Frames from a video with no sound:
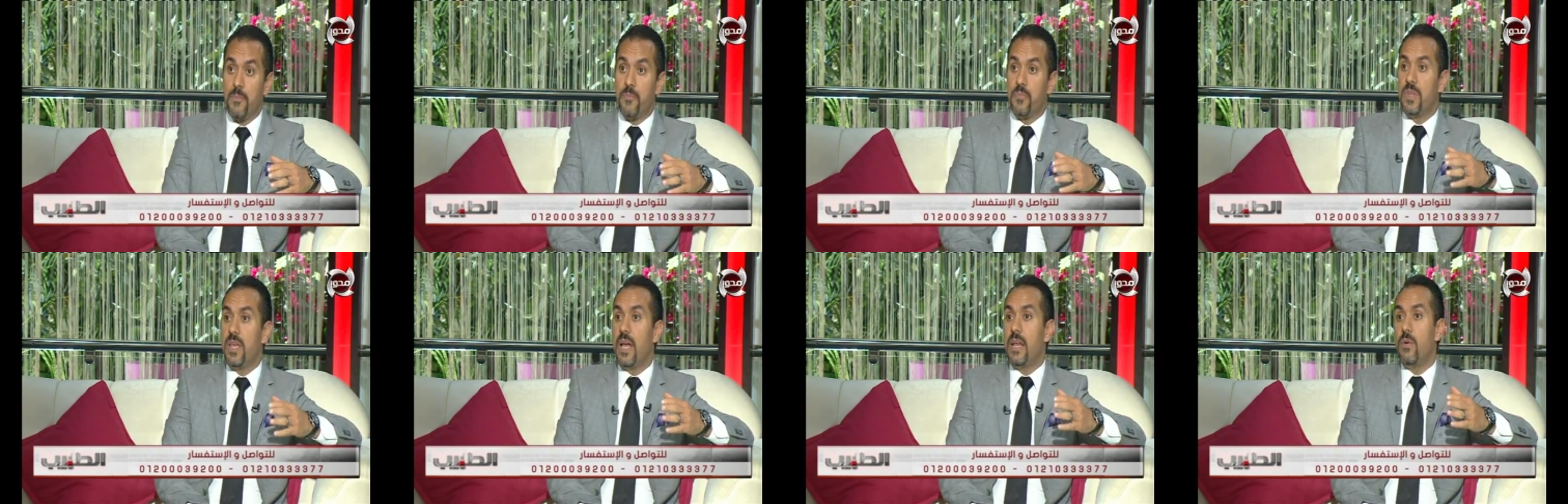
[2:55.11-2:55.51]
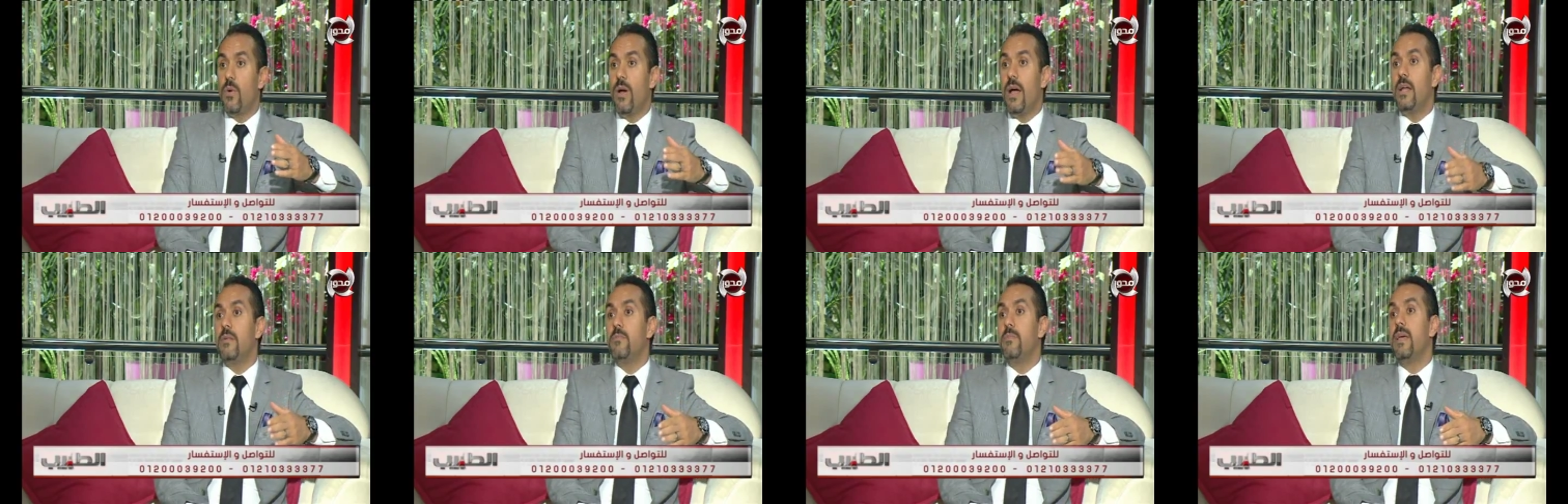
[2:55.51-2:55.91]
يعني
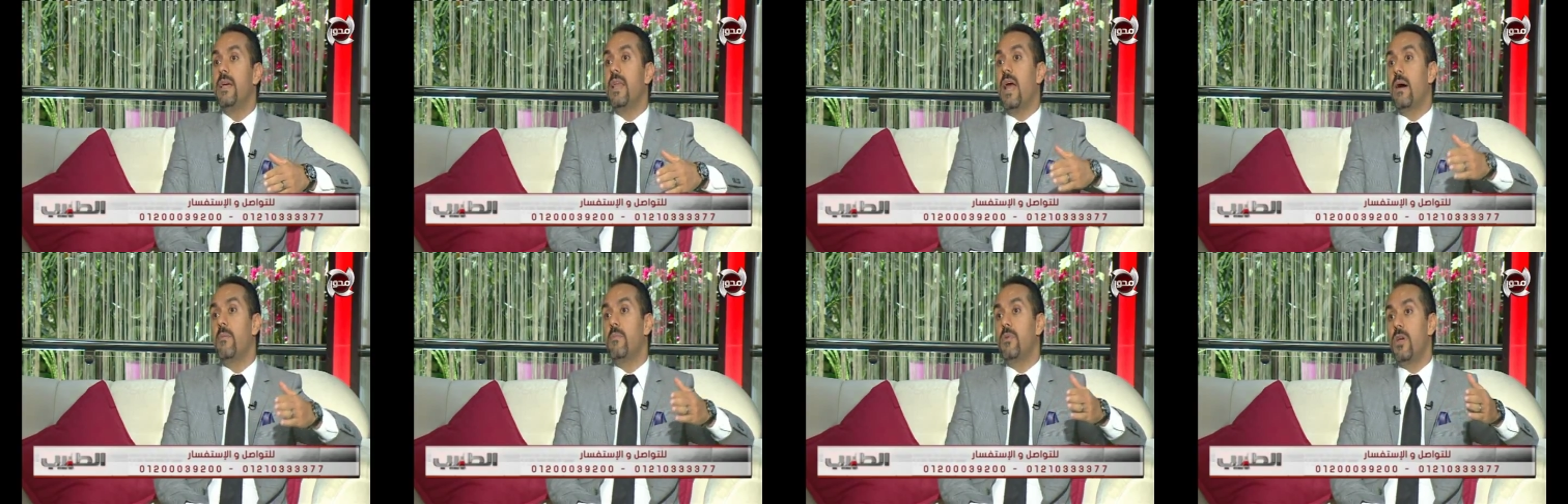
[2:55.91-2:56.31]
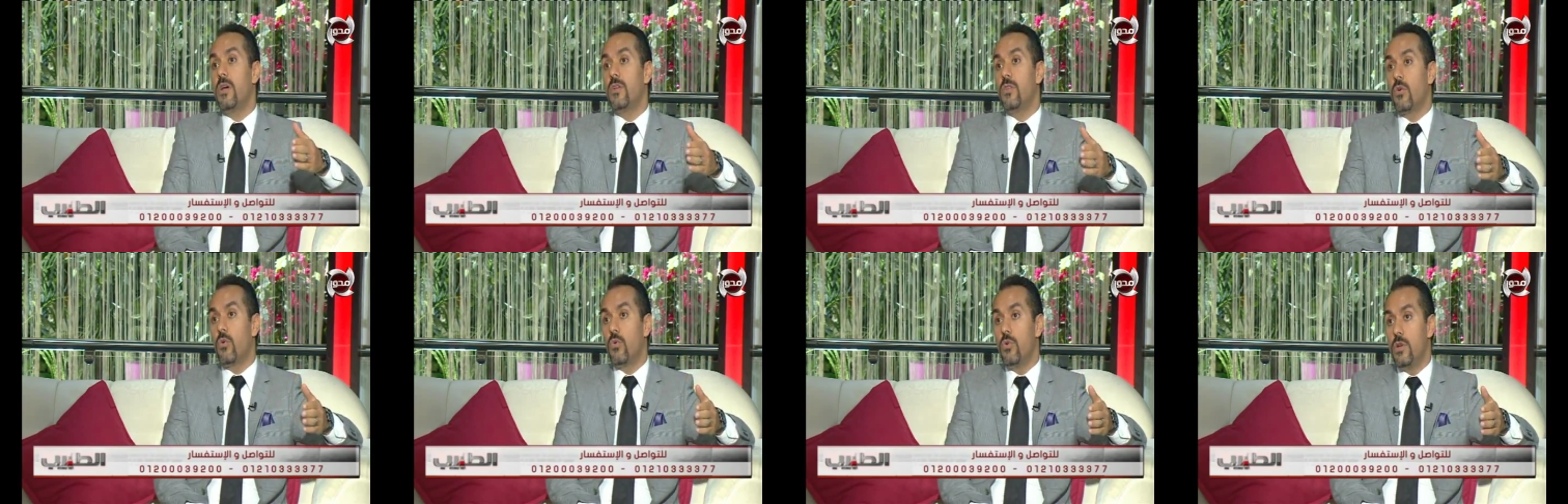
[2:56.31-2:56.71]
واحد بيلعب
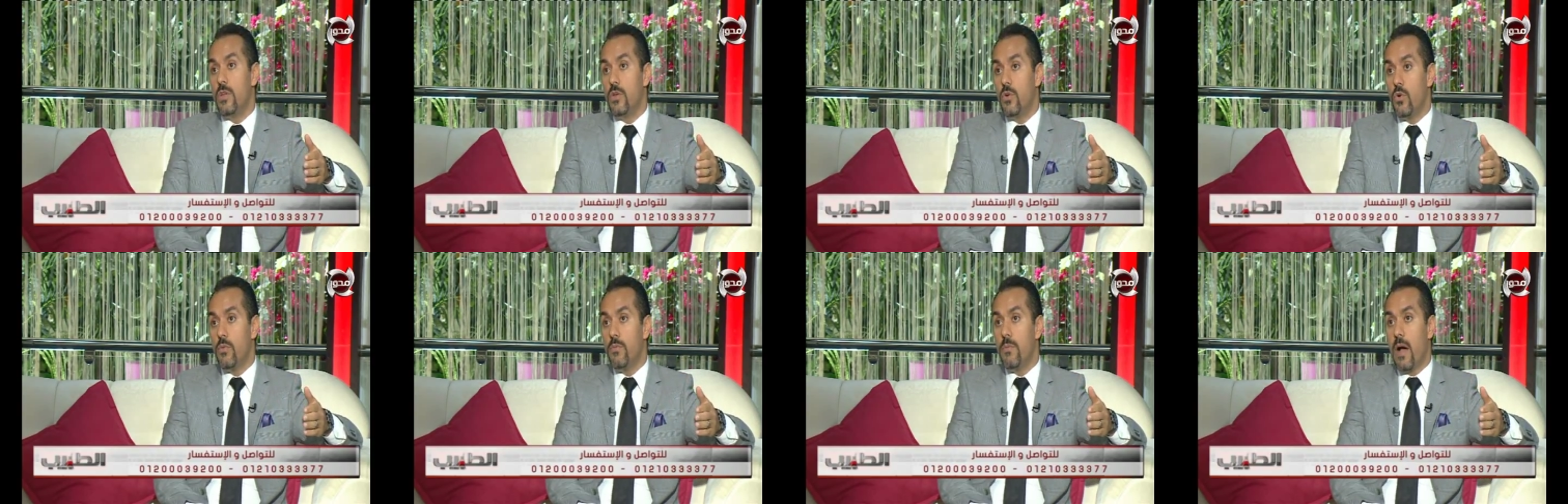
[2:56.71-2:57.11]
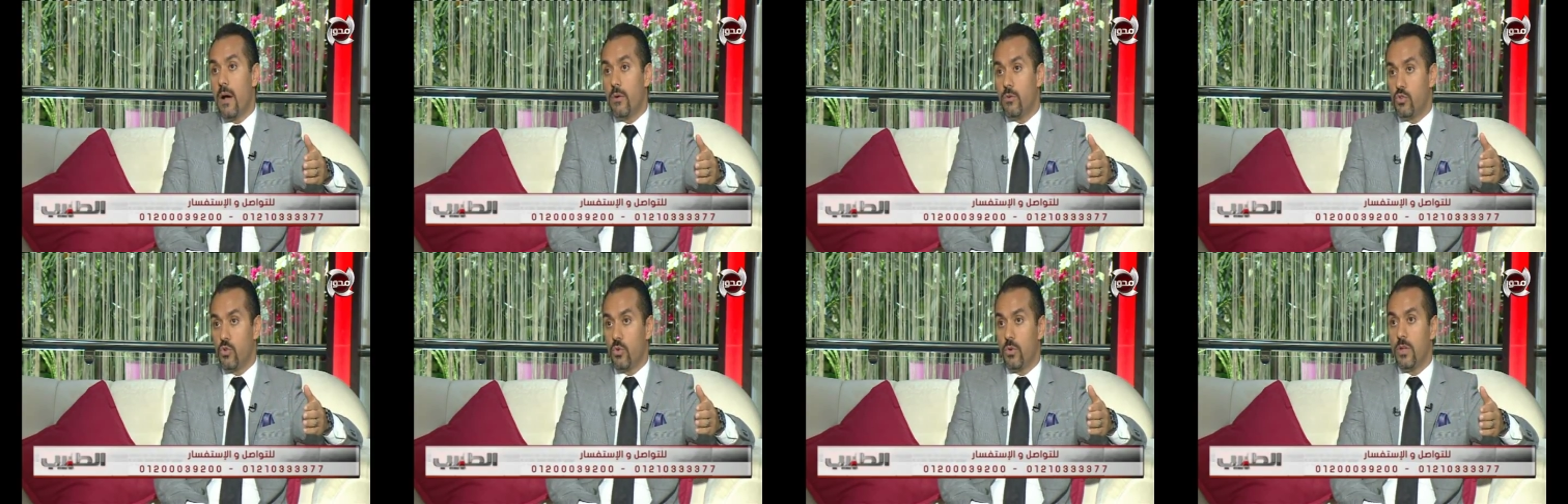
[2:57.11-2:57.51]
رياضه كل يوم او
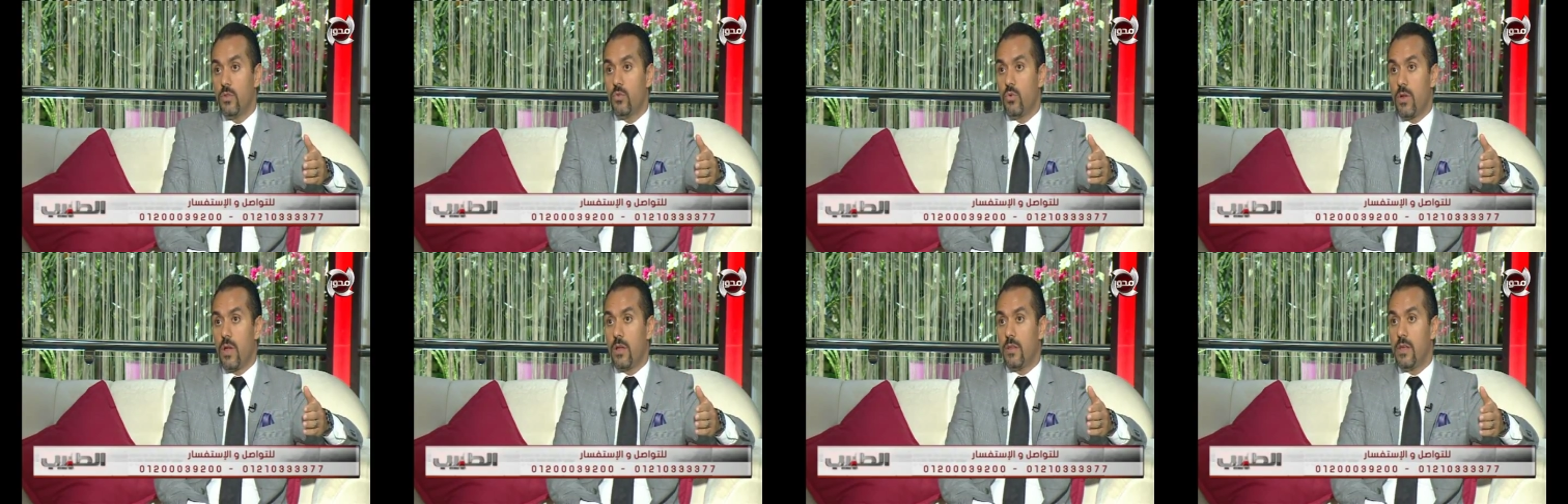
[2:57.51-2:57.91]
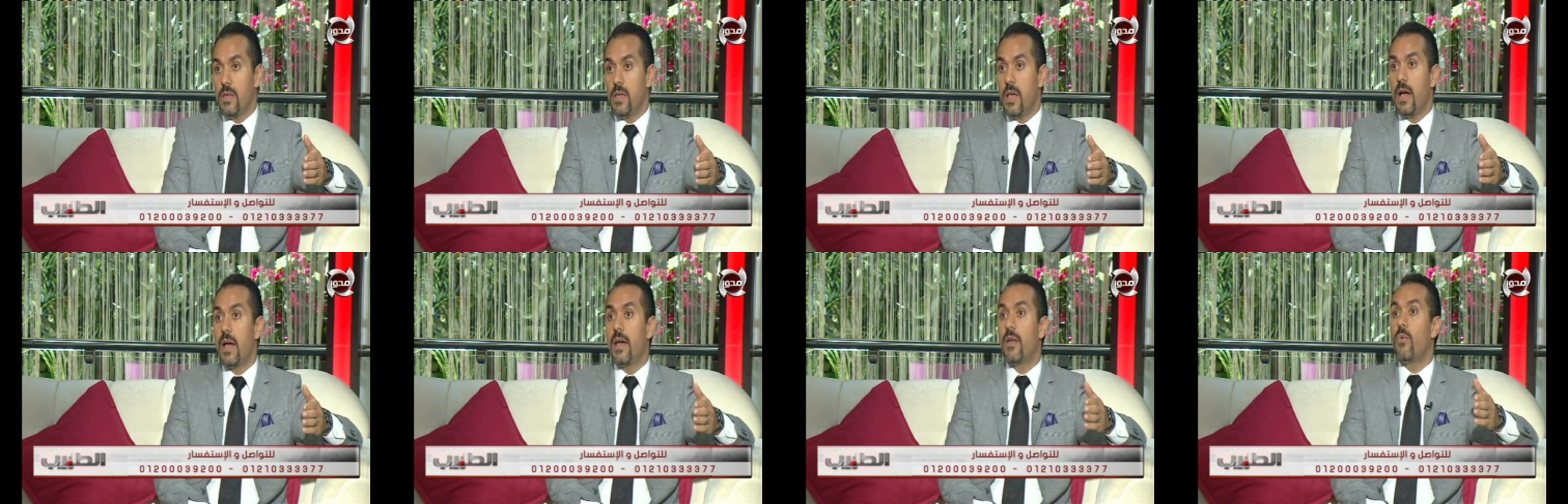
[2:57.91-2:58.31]
شغلته
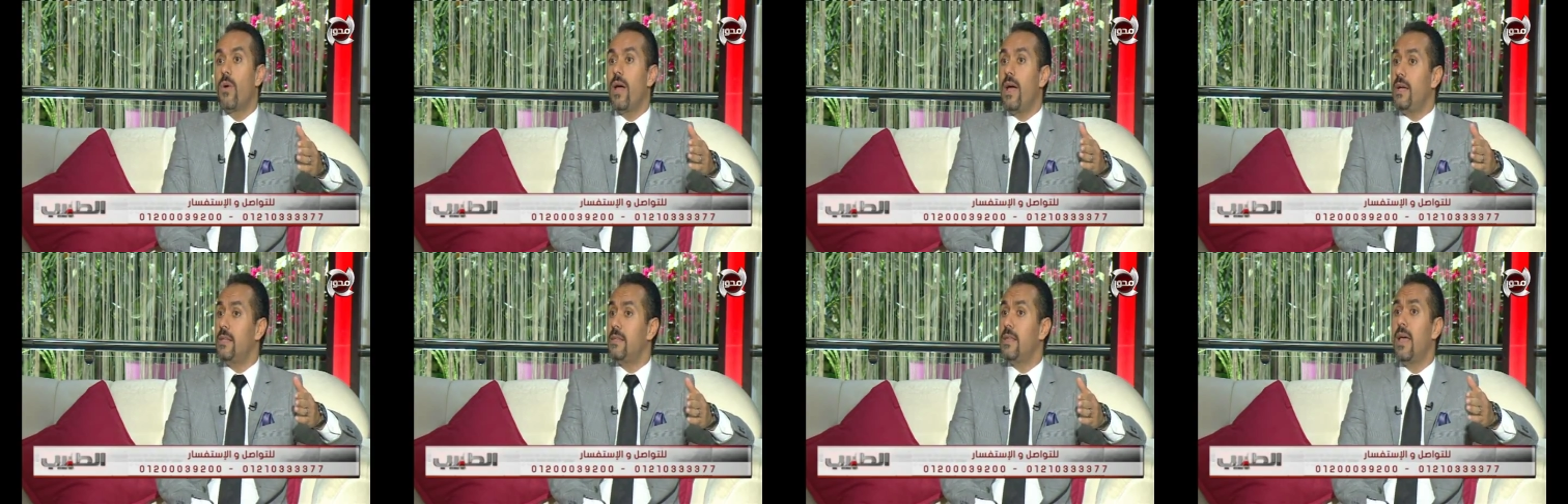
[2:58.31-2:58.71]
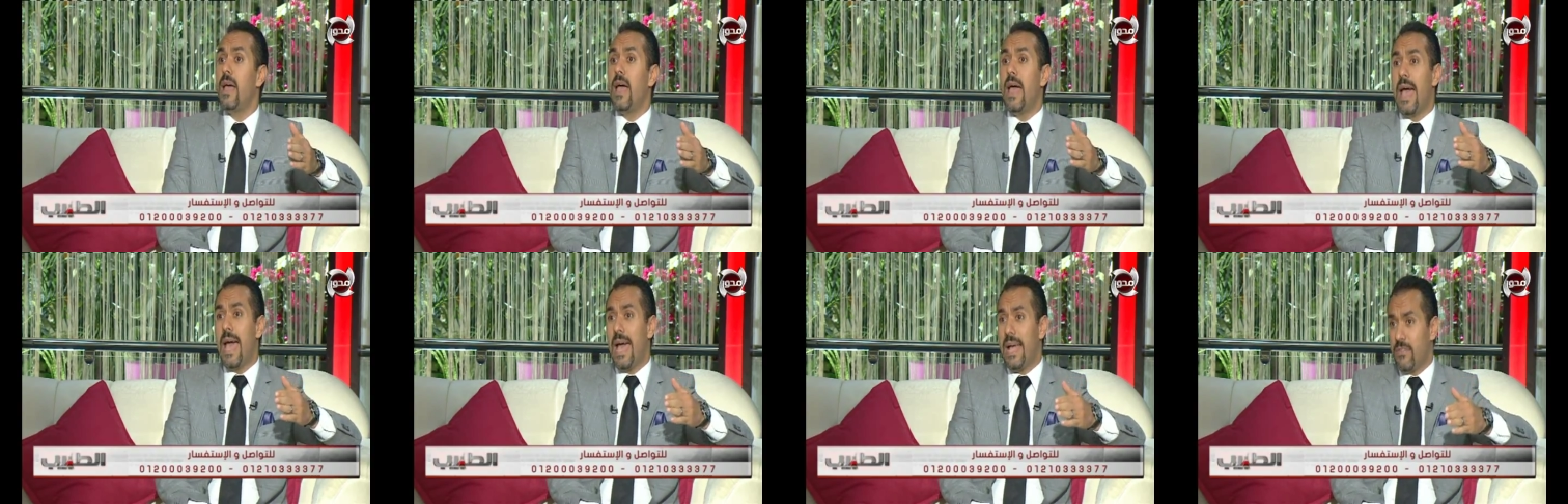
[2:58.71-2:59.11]
رياضيه غير واحد
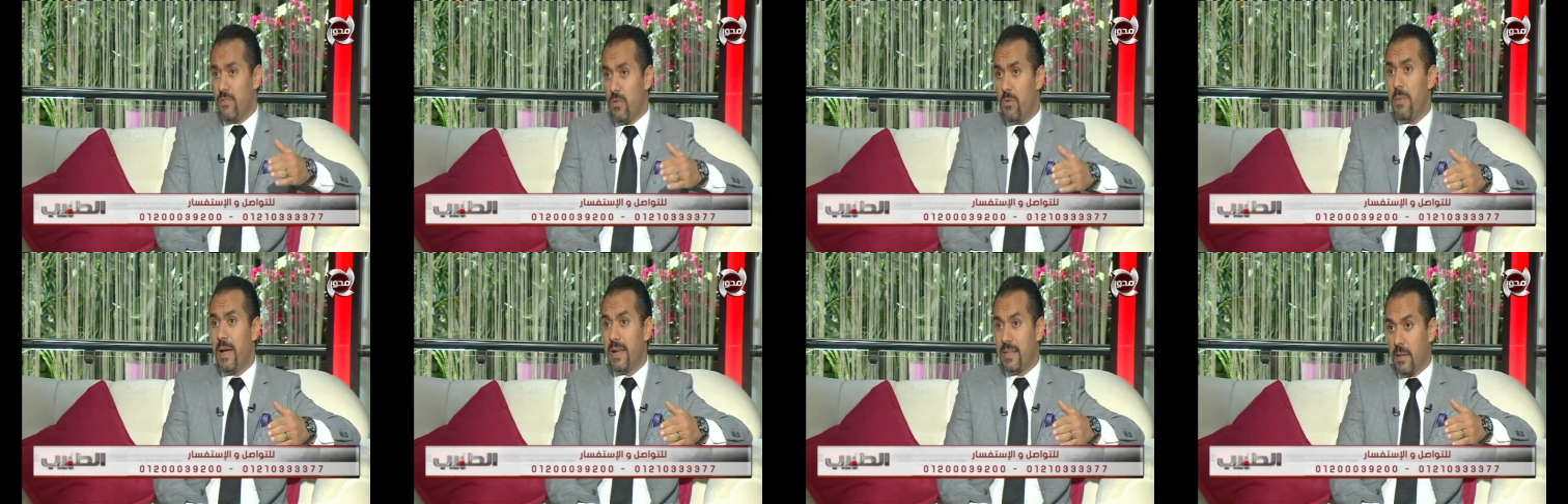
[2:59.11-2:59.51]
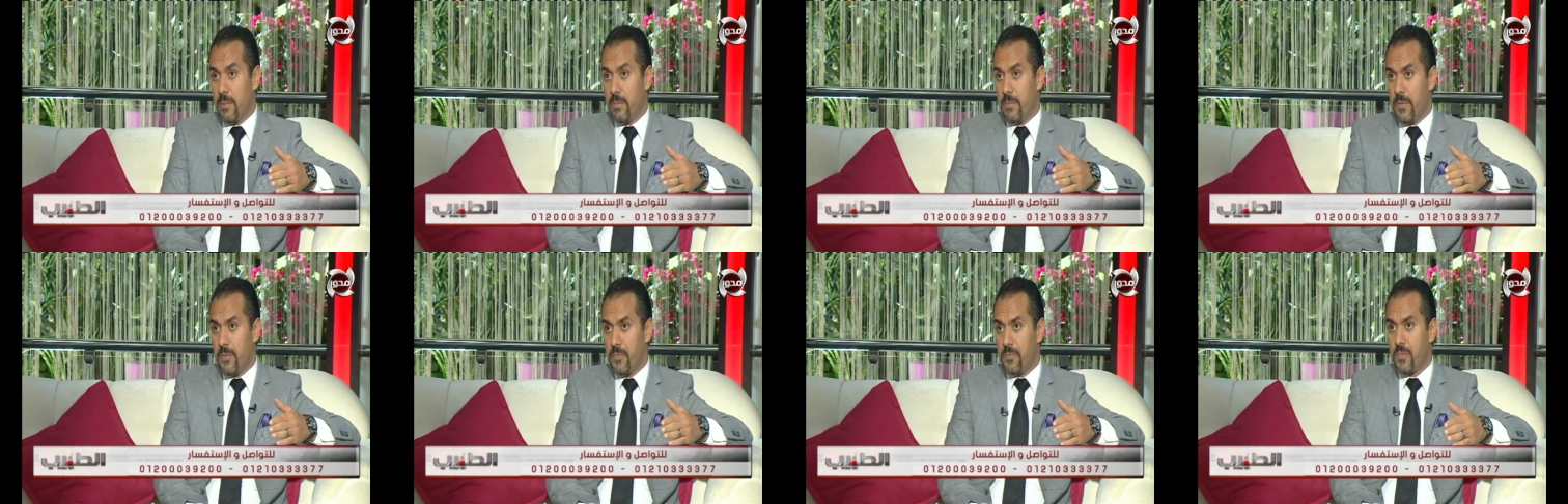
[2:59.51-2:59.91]
قاعد في المكتب
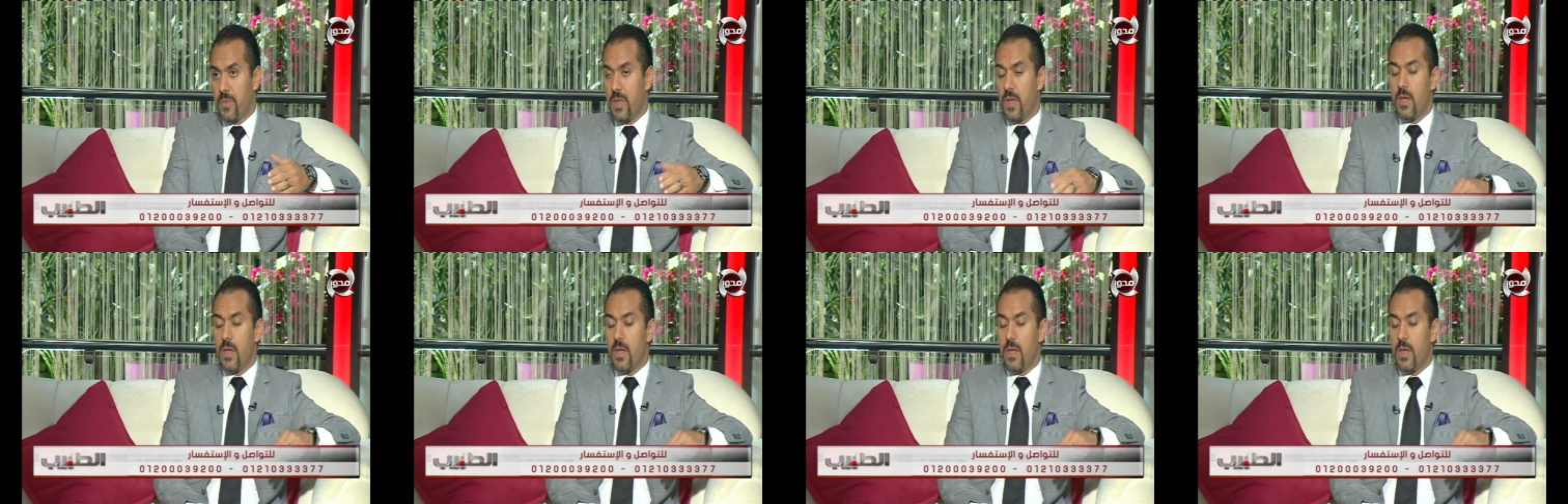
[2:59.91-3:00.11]
م.